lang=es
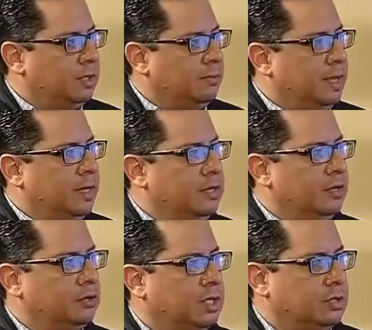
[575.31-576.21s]
también
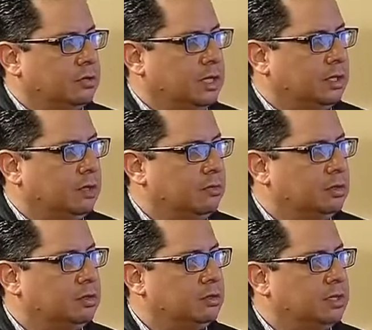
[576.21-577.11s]
los casos
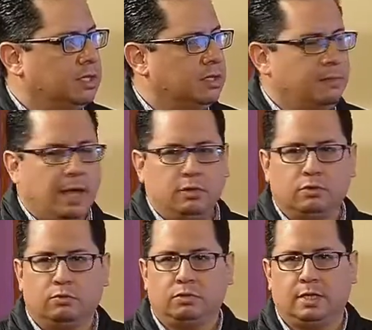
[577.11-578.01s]
activos estimados, como